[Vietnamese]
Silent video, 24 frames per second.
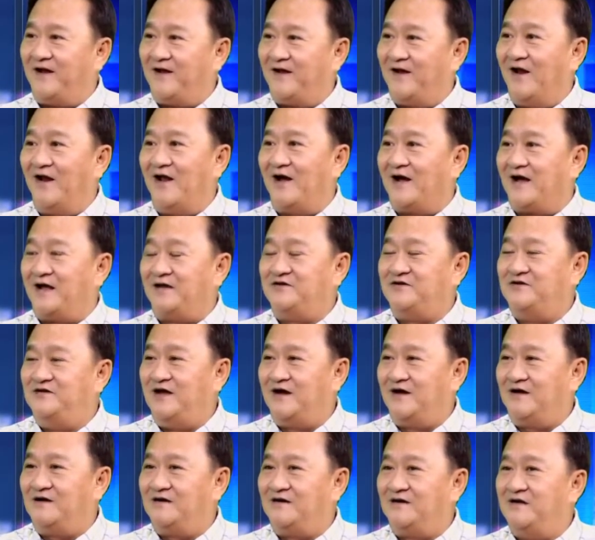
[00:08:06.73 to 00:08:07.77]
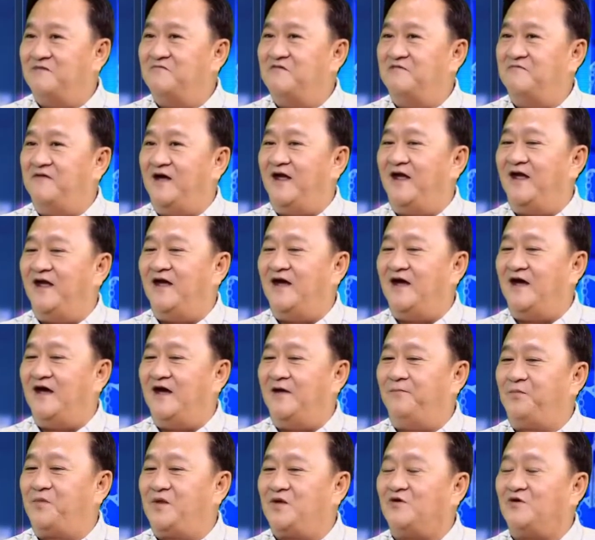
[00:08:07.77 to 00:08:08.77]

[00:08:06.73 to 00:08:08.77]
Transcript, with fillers: đó là cách thứ nhất nếu quý vị à,